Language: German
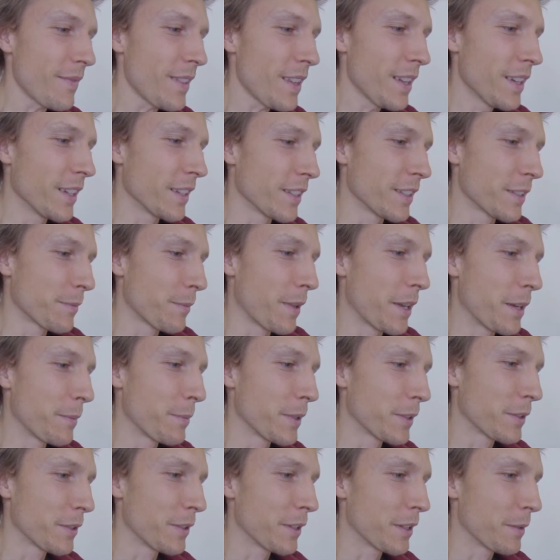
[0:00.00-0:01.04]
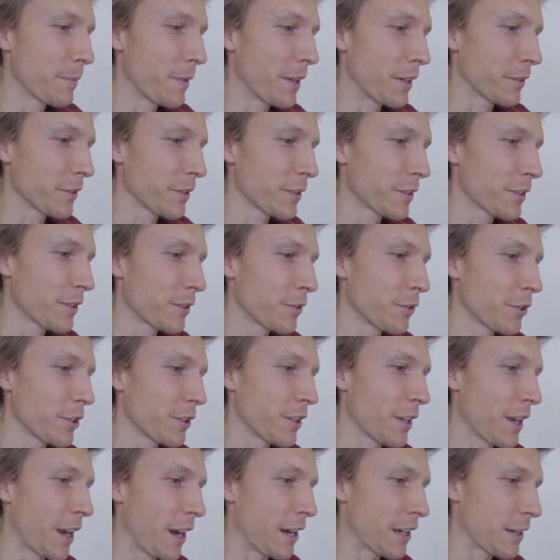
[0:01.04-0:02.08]
Ja, das ist meine persönliche Meinung, dass
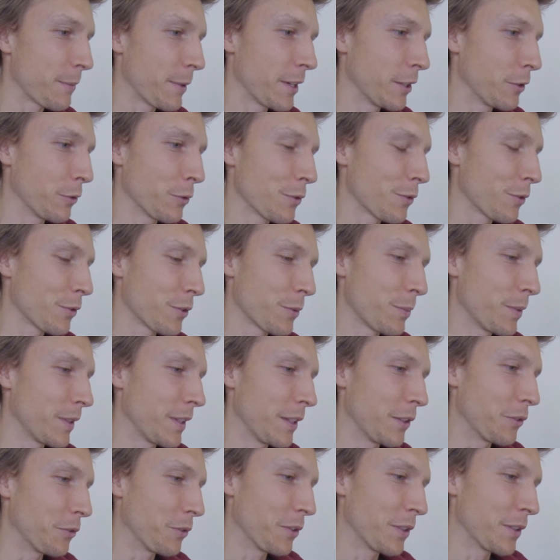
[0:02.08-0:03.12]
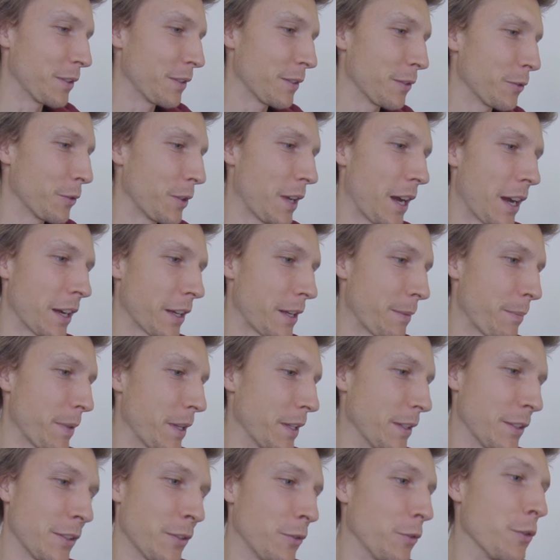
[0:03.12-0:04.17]
solche allgemeinen Nutzungsbedingungen oder
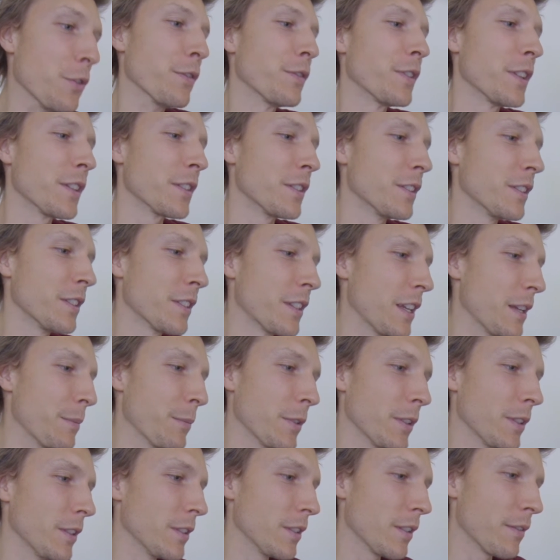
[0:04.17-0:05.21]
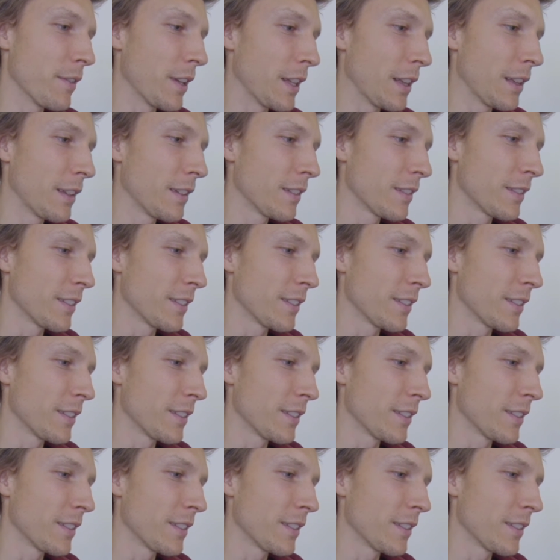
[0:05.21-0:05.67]
AGBs dürfte es nicht geben in dieser Welt.